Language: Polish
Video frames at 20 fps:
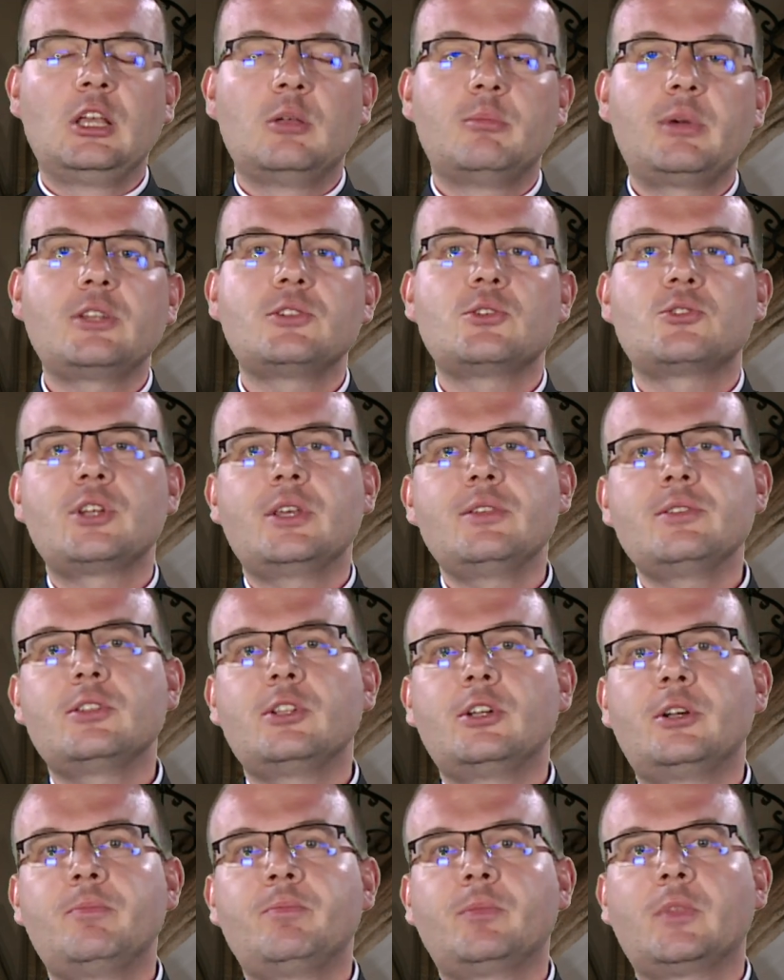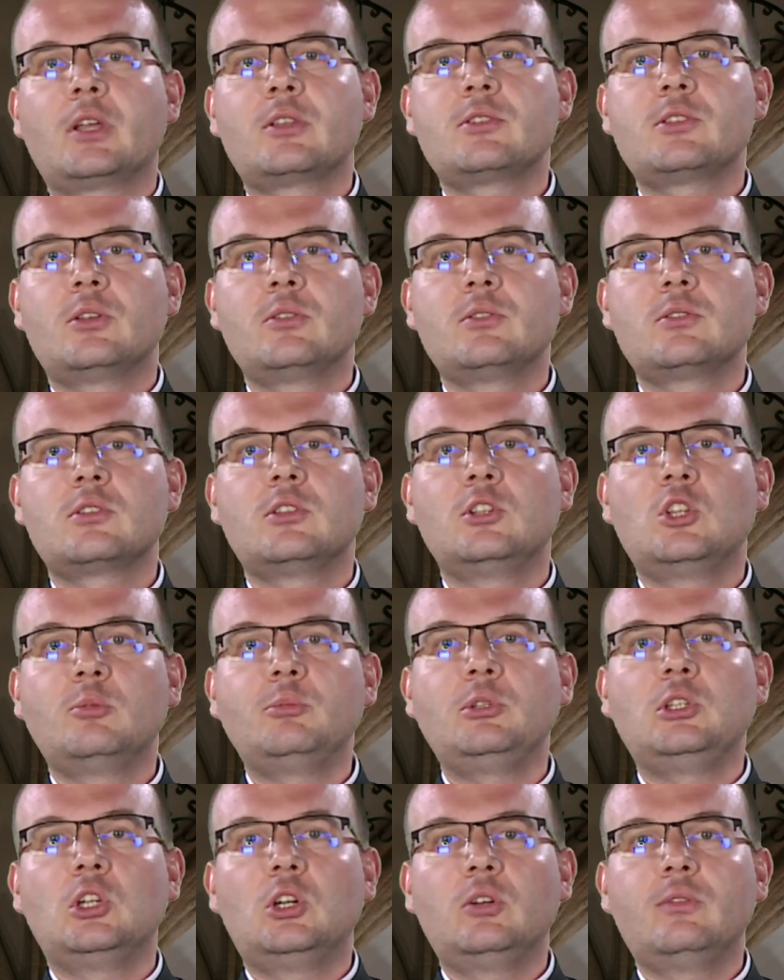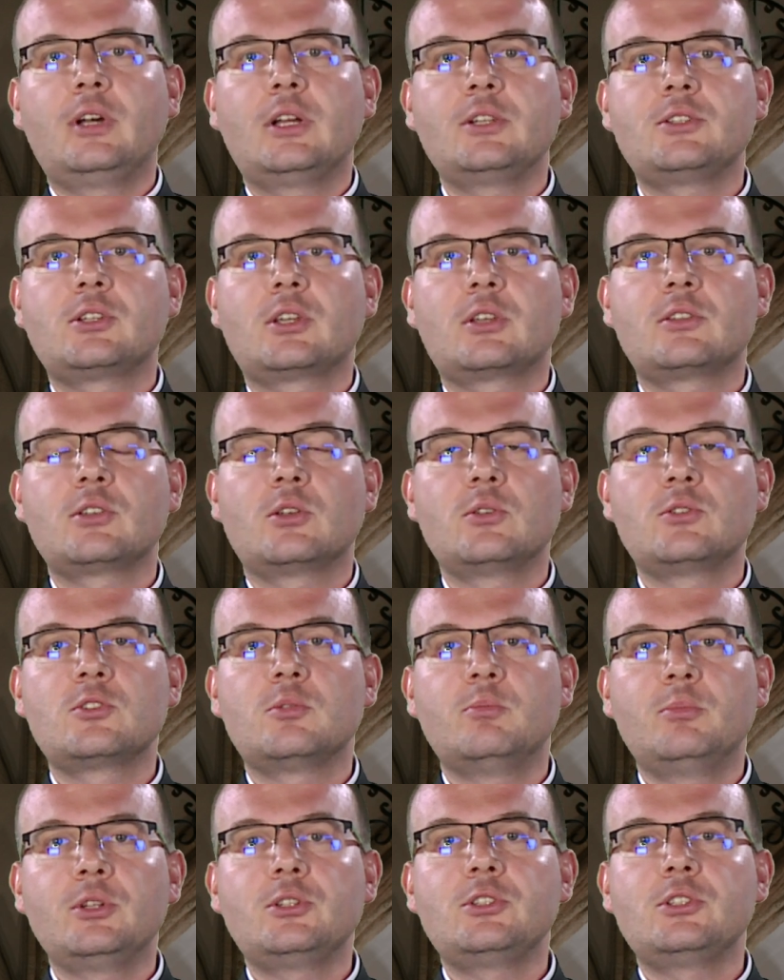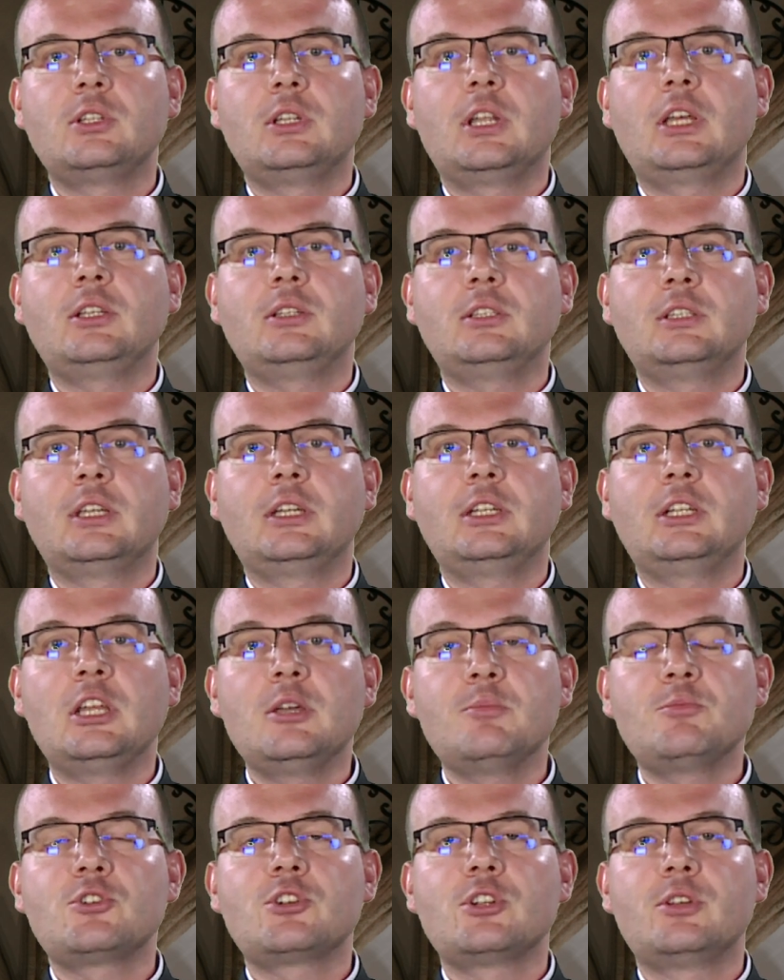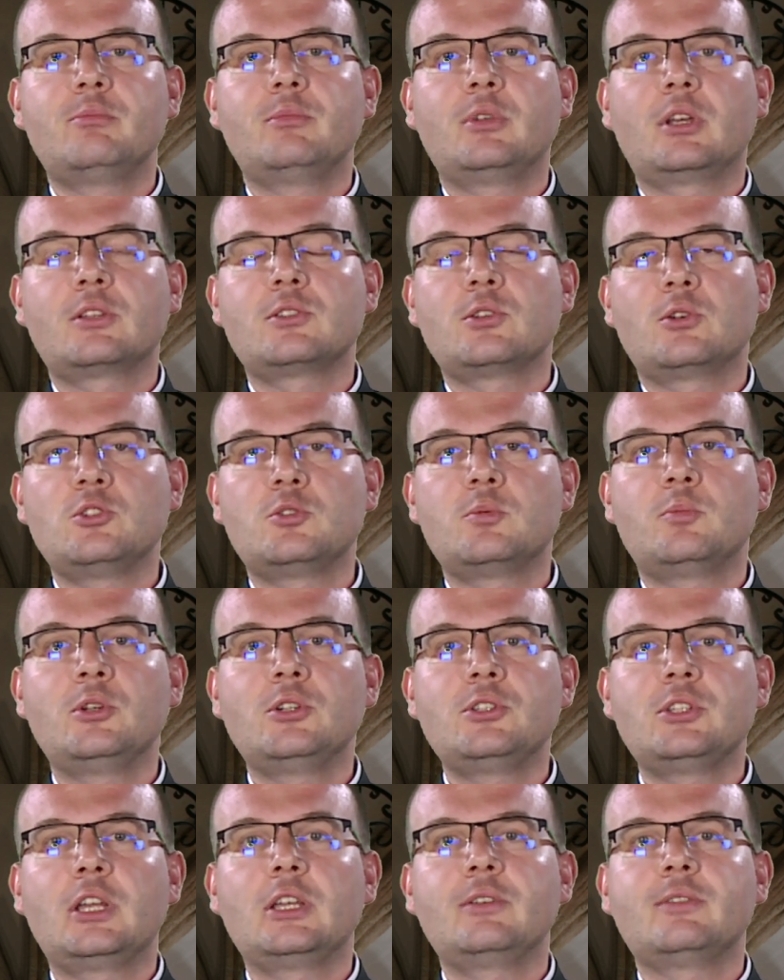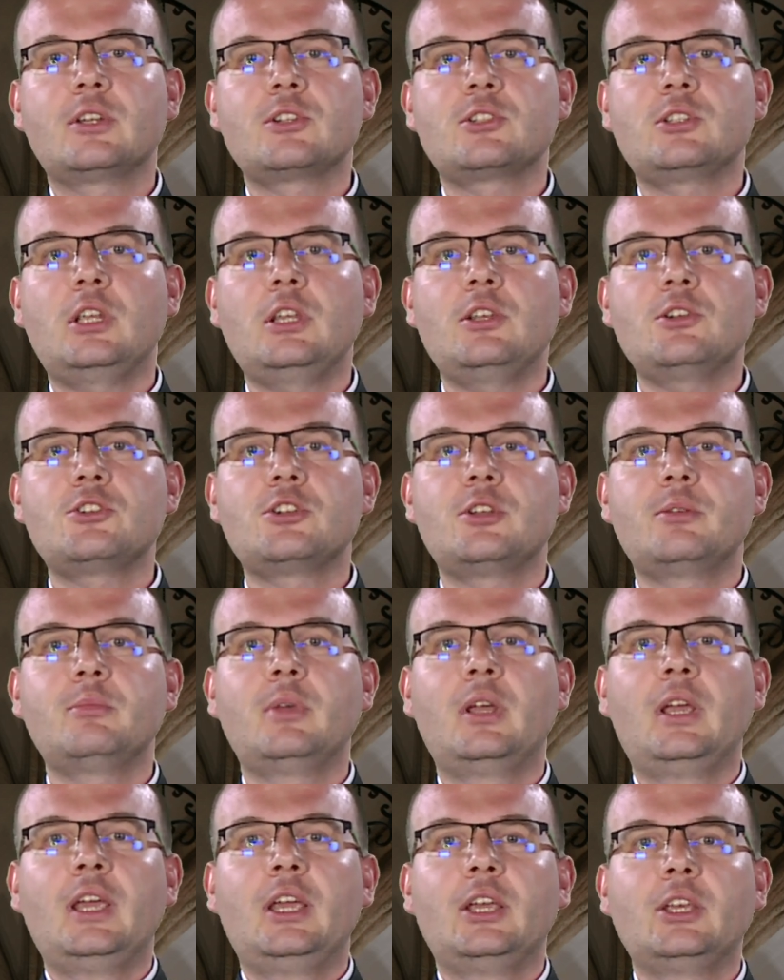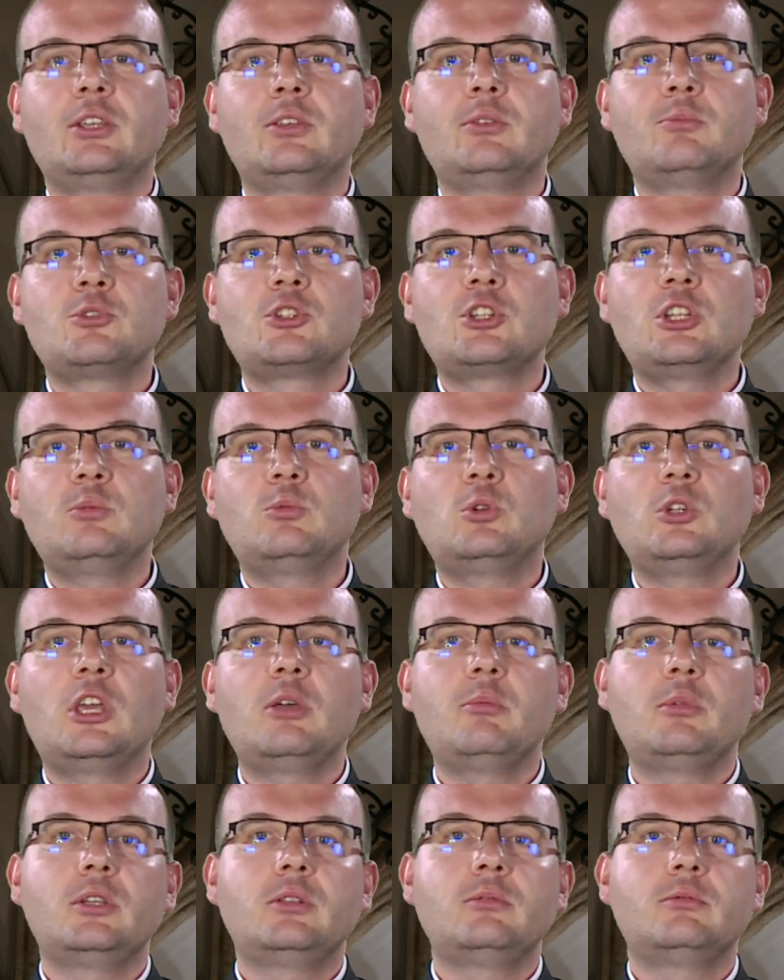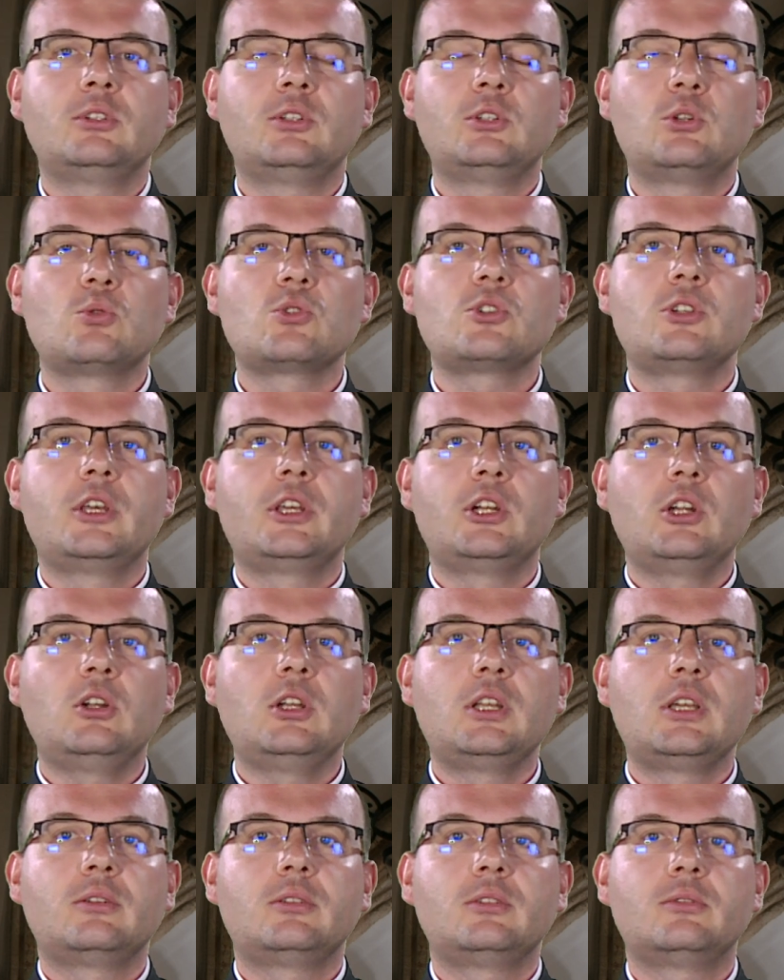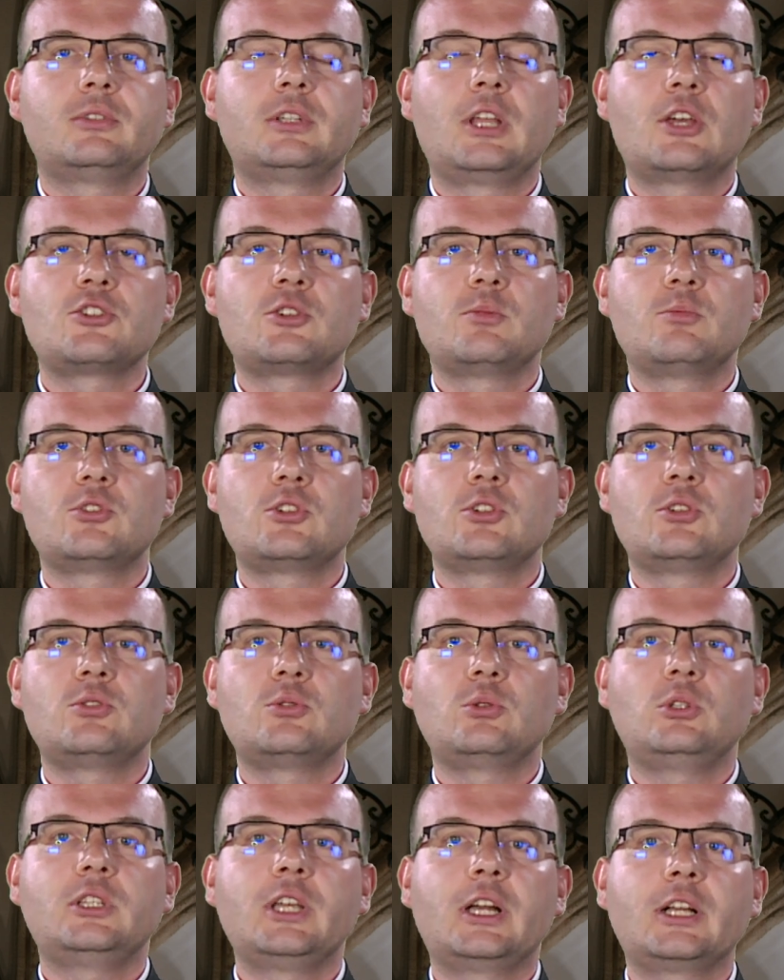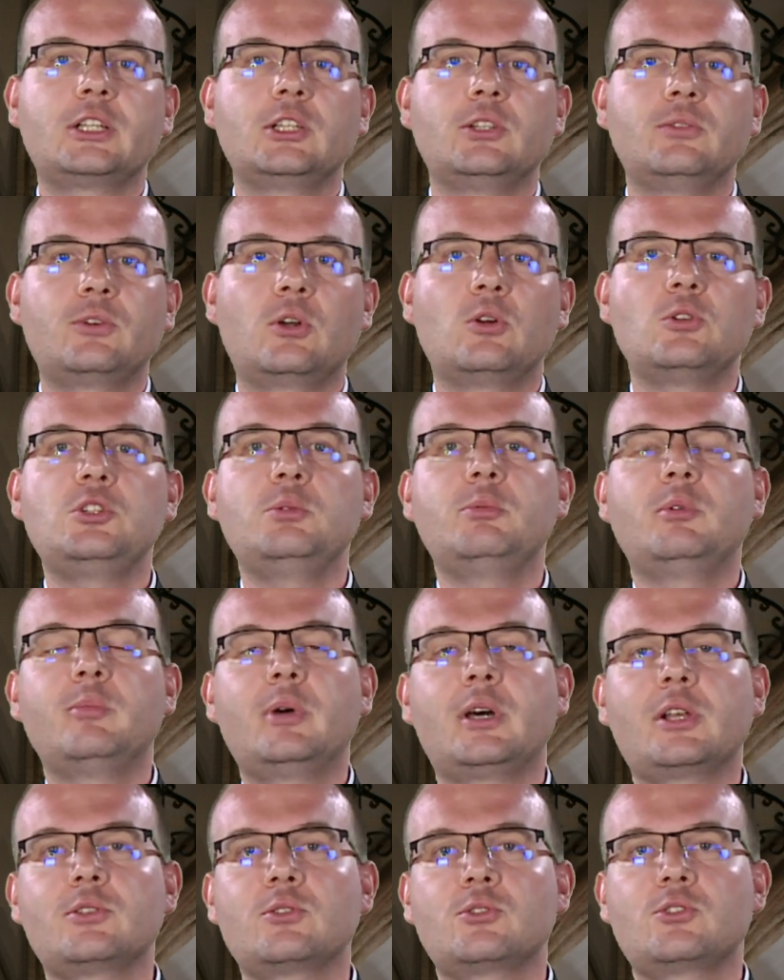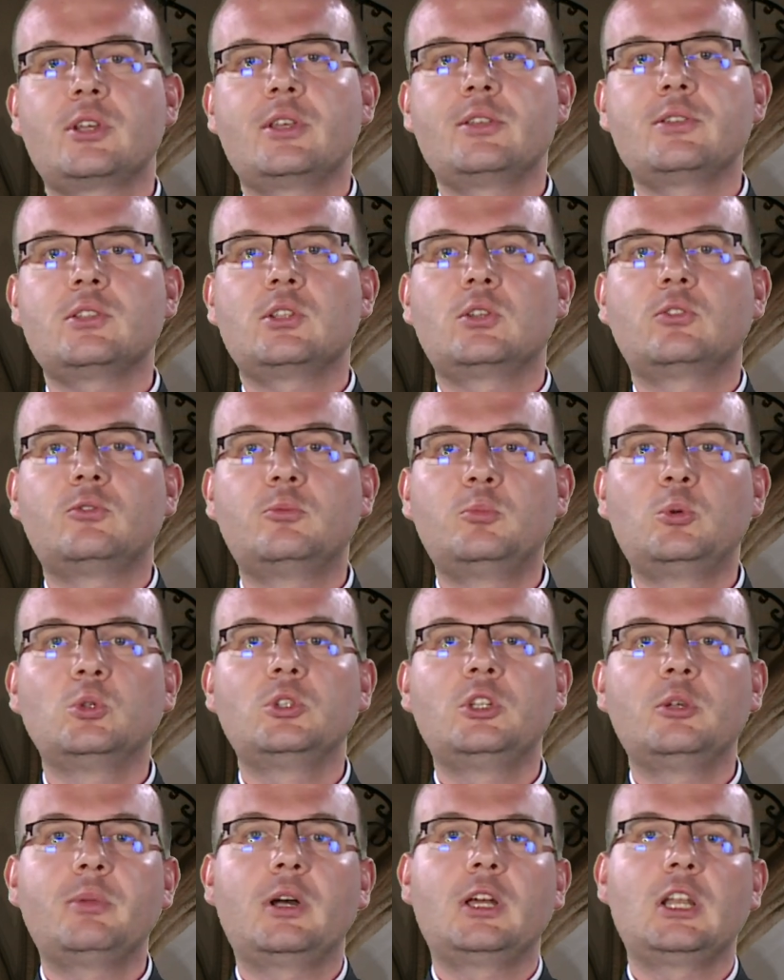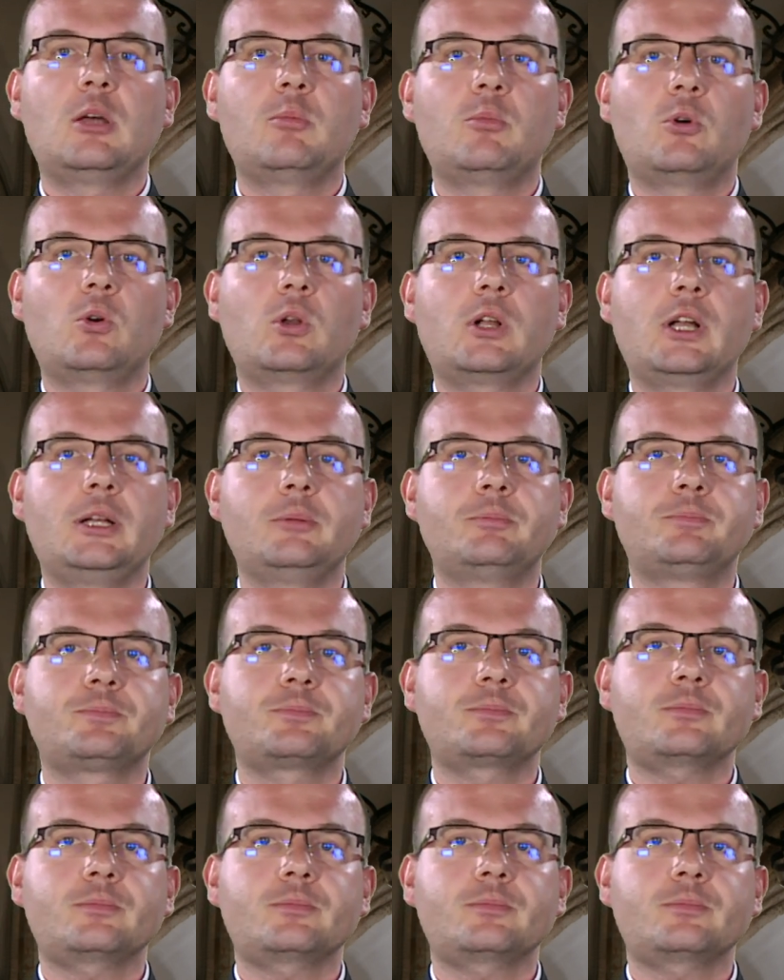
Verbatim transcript: Bardzo często chcąc dominować, chcąc być naj, najlepszym, chcąc być najważniejszym, y, przyjmujemy różne role w naszym życiu i tak wchodzimy bardzo często w buty Pana Boga,